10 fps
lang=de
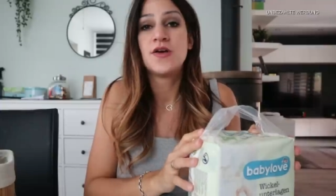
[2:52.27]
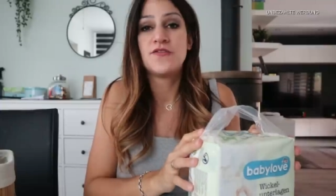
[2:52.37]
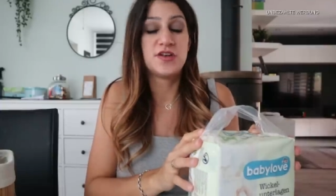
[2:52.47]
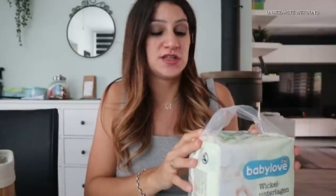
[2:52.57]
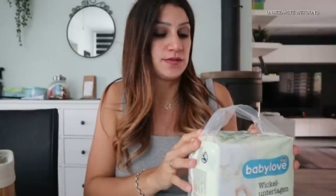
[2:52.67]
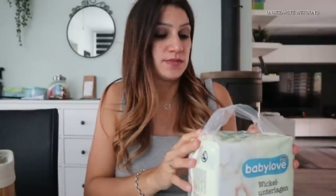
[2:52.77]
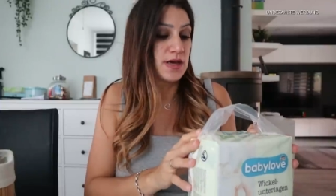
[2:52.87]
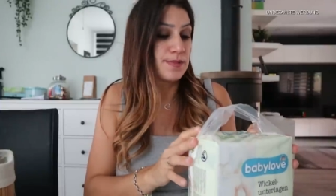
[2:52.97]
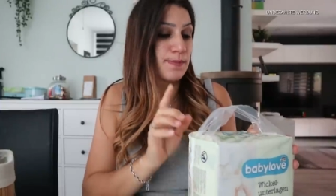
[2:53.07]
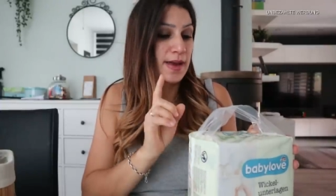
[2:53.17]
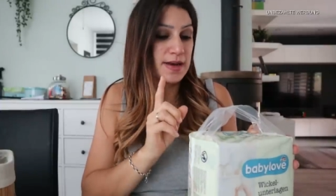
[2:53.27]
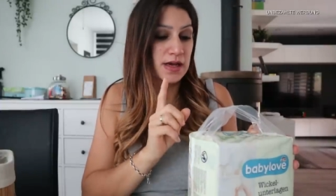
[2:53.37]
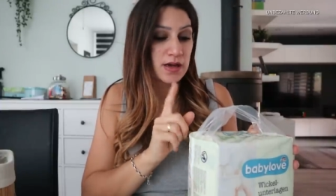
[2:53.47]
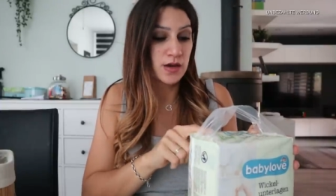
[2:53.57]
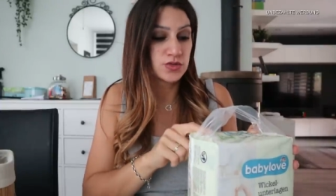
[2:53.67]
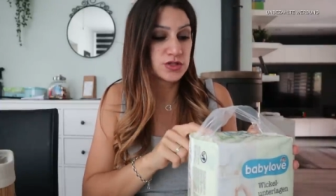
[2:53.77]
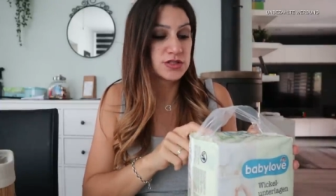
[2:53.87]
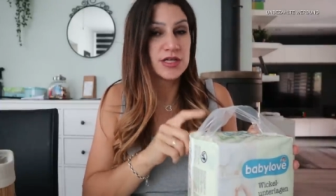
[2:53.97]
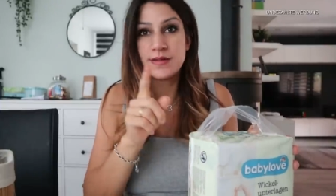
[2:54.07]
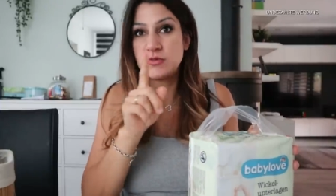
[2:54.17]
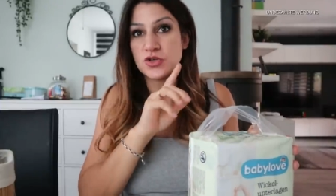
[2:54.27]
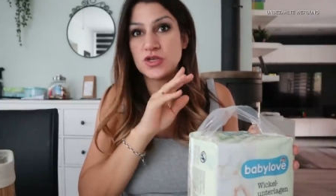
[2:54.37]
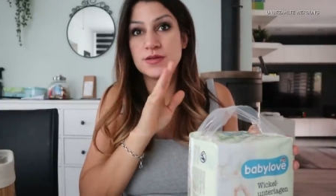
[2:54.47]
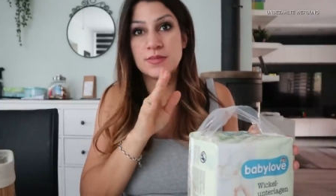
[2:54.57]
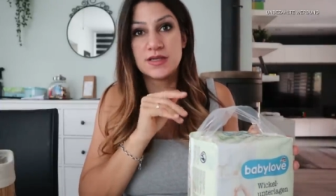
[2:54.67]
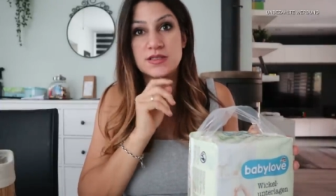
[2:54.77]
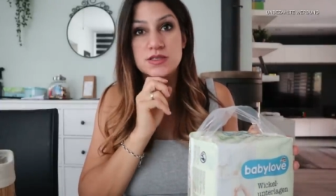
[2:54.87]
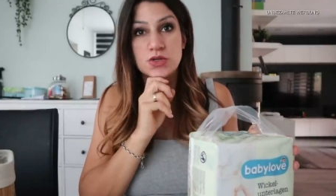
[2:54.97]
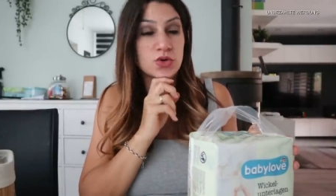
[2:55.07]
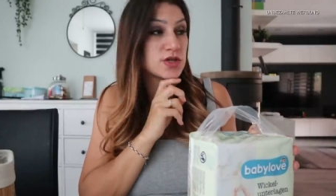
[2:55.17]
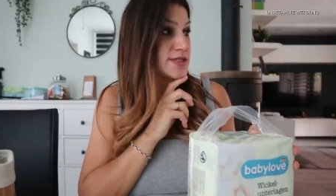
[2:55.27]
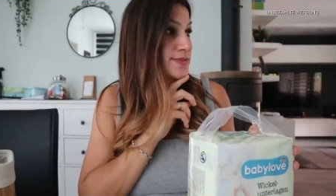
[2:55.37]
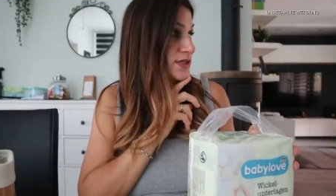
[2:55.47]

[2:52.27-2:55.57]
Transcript: Findet ihr mir meinen Account. Da nehme ich euch immer in den Stories